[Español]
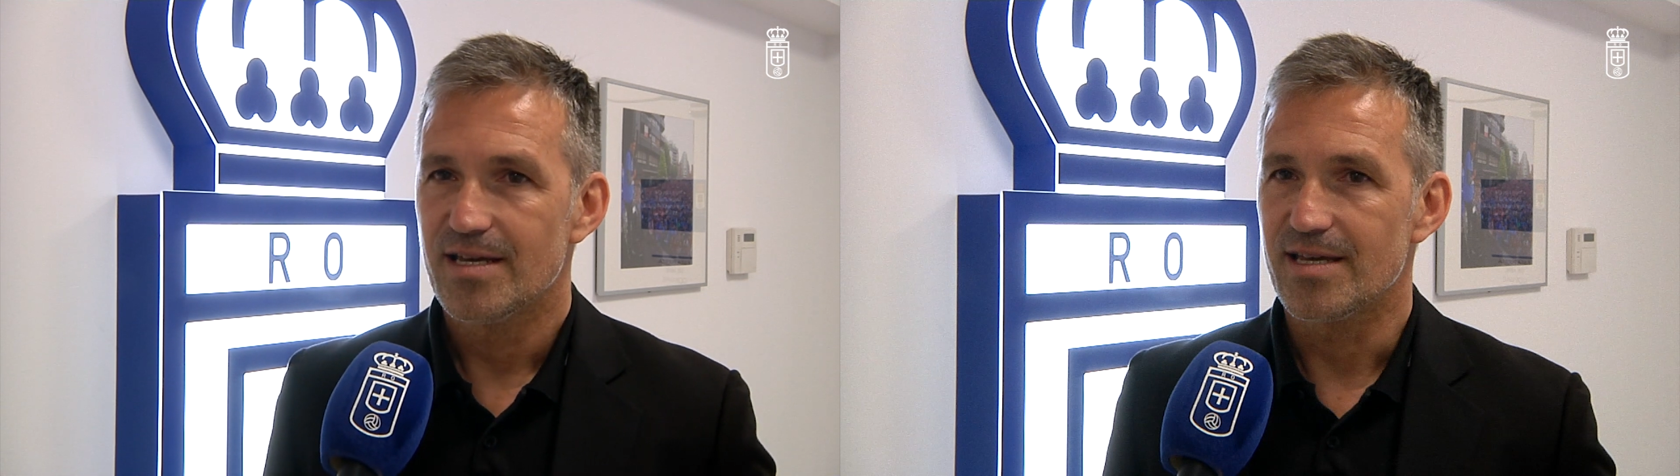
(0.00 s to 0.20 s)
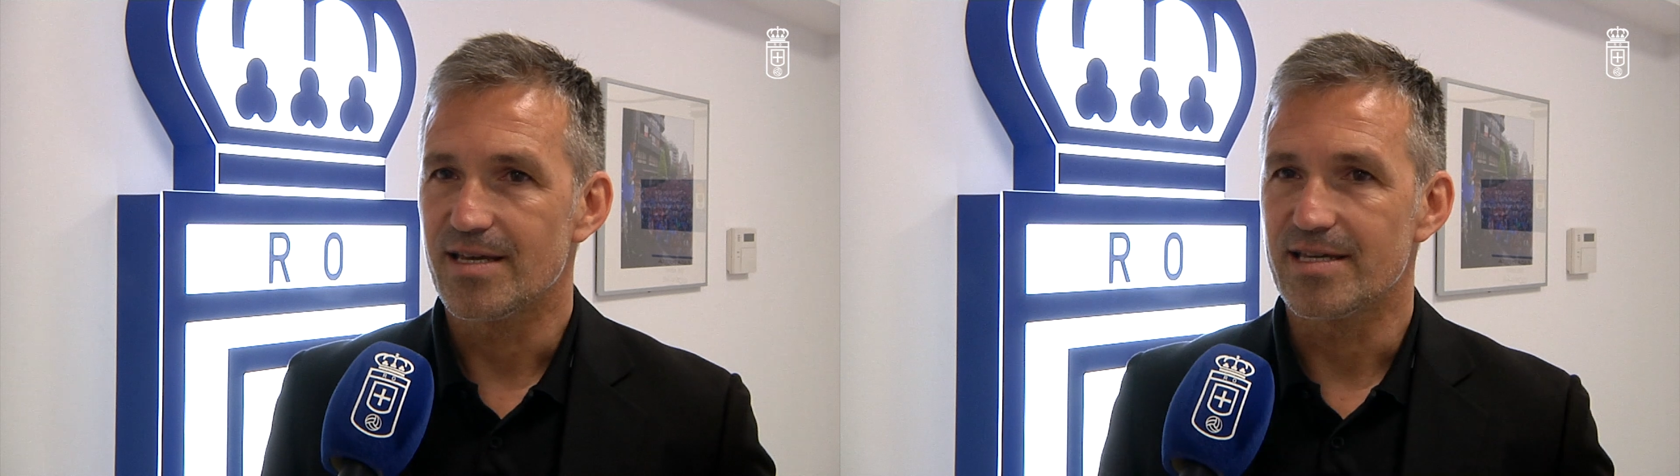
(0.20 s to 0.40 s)

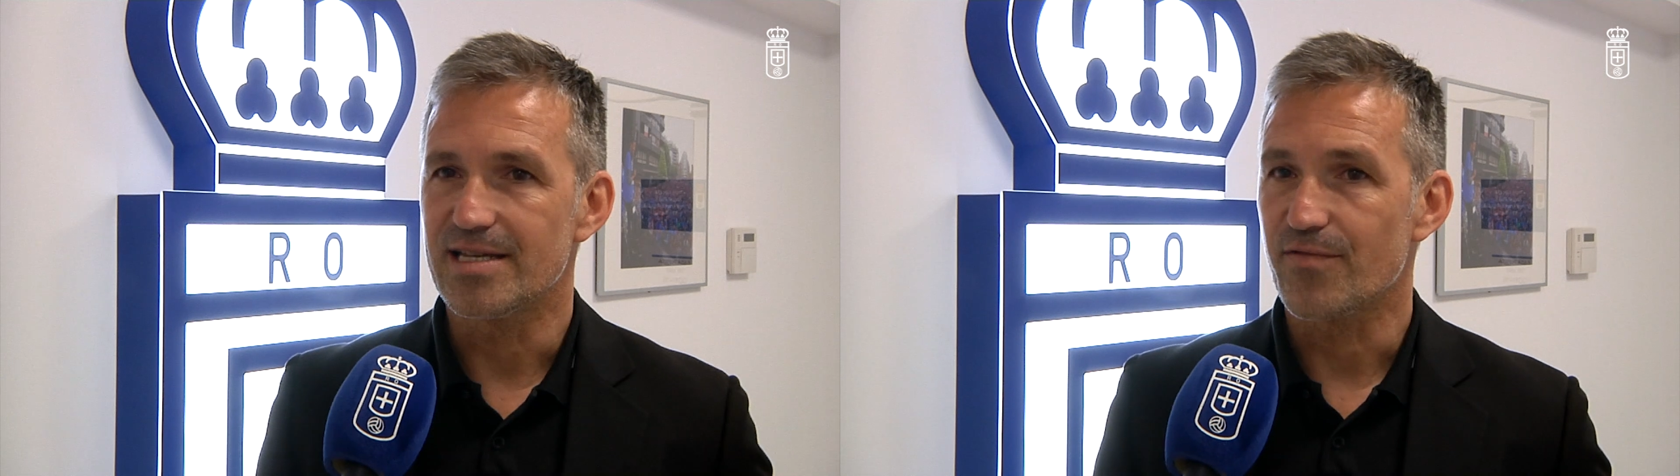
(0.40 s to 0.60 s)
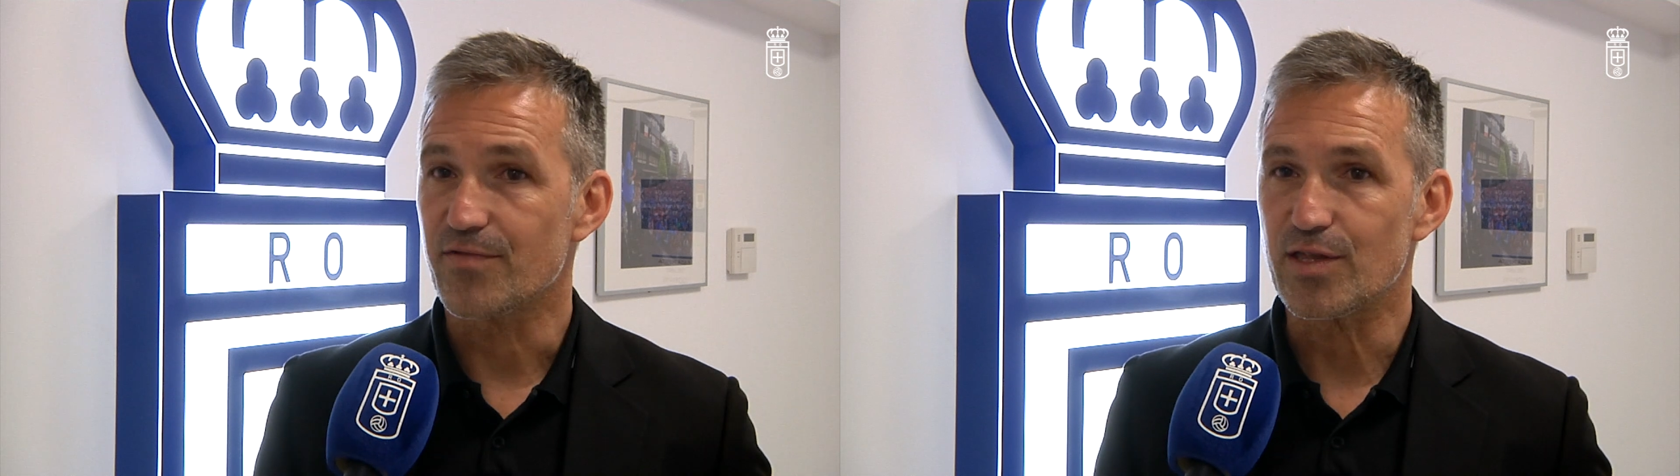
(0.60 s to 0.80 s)

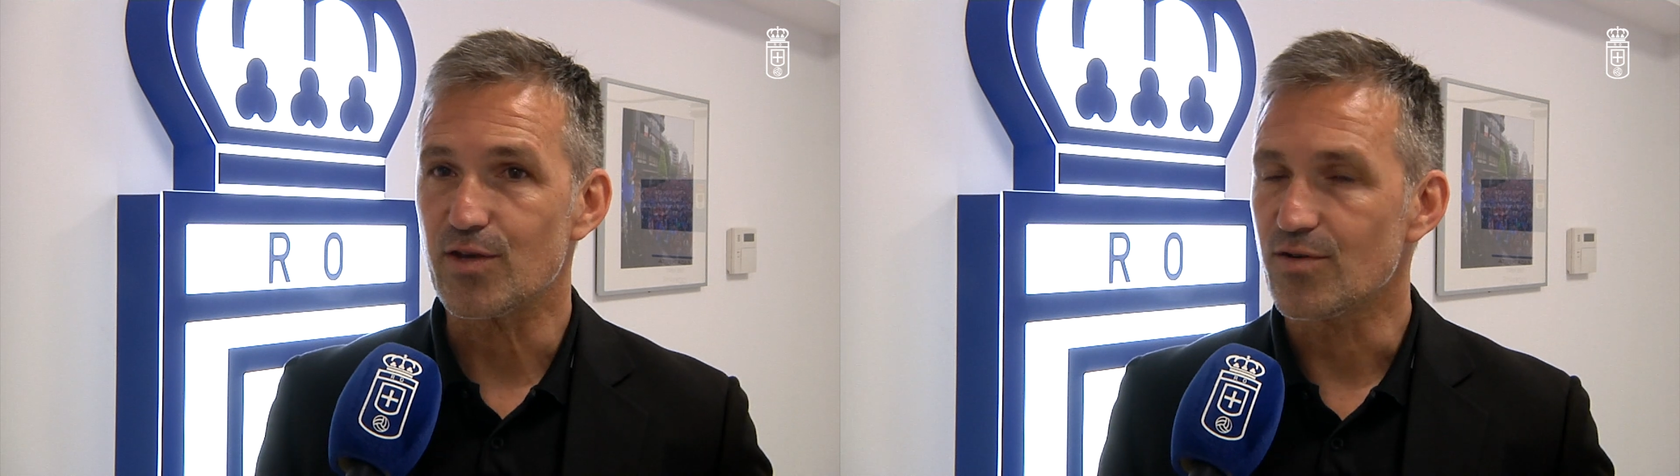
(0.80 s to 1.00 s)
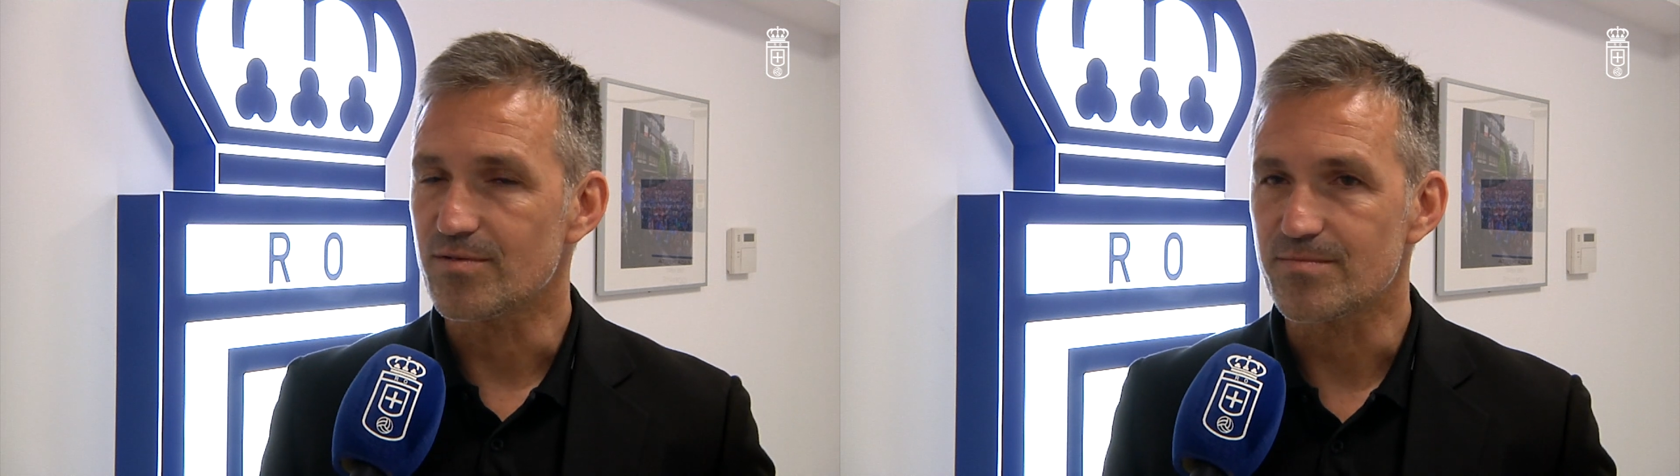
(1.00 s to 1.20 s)
y la
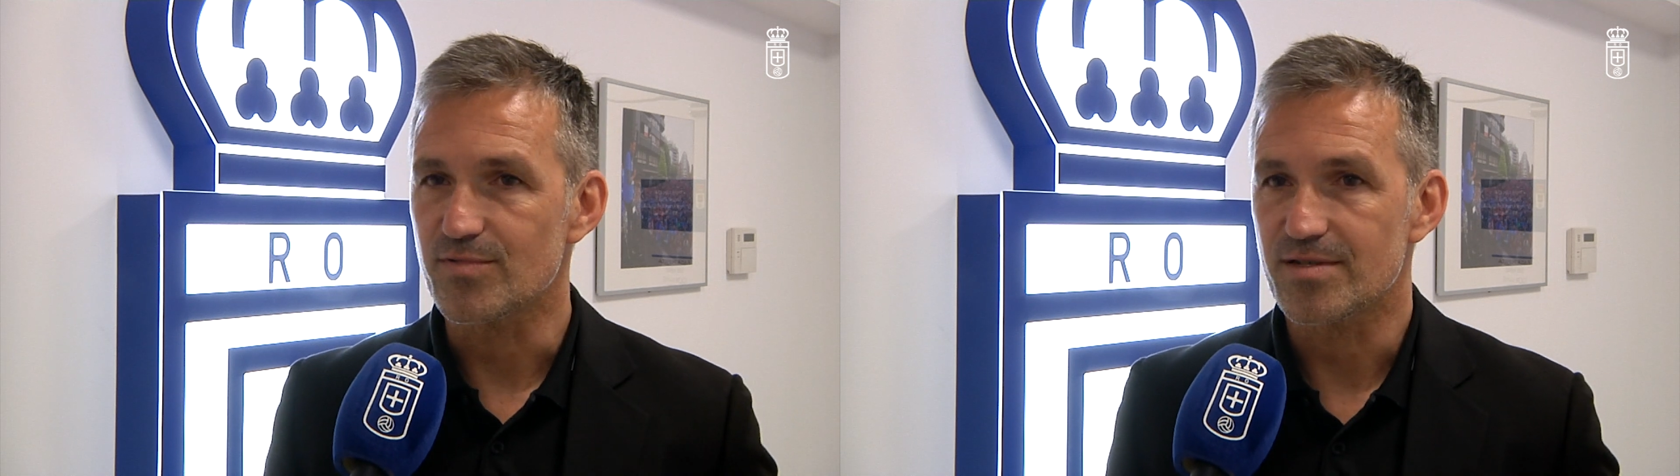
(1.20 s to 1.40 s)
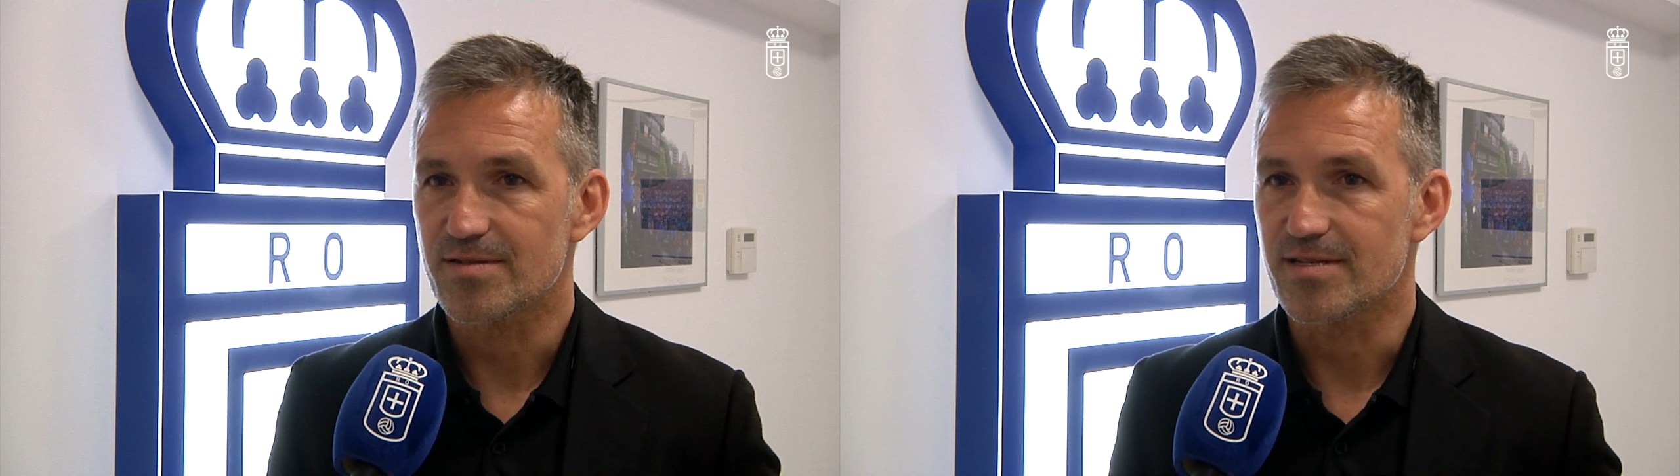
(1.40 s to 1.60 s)
afición
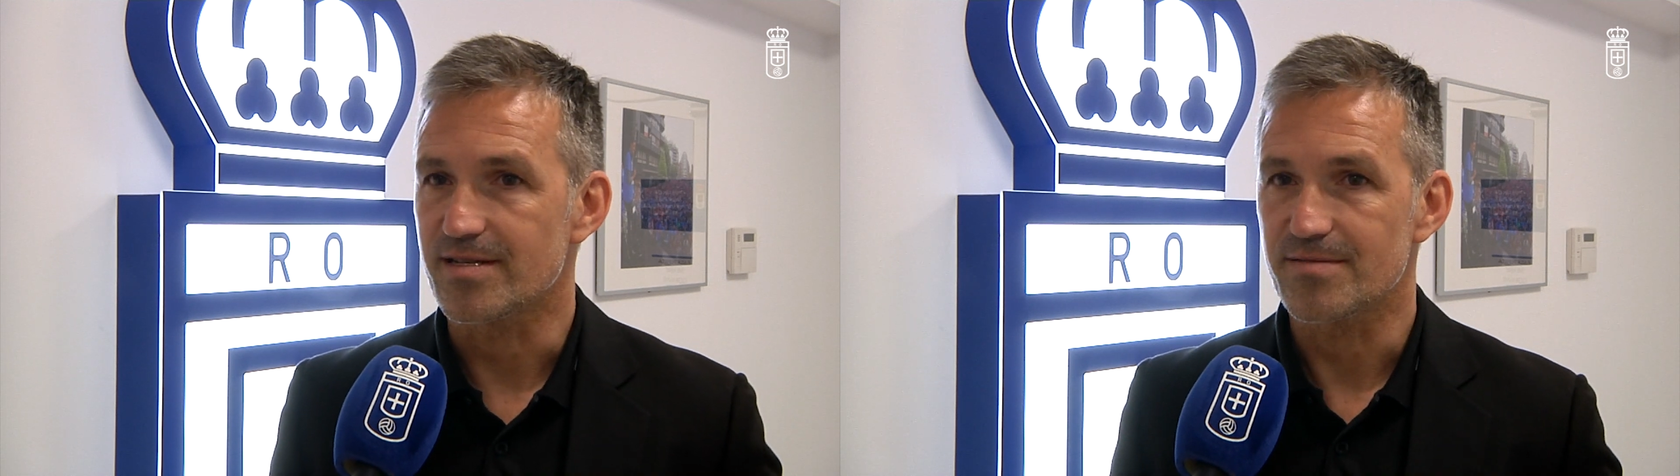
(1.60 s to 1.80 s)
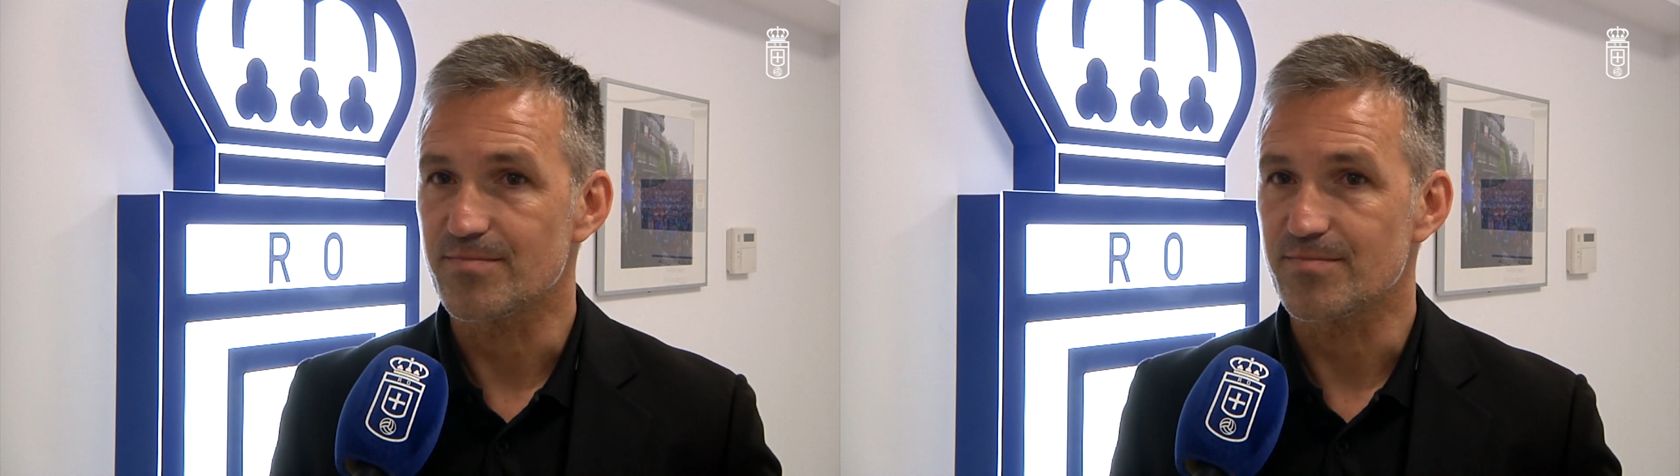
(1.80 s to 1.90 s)
pues,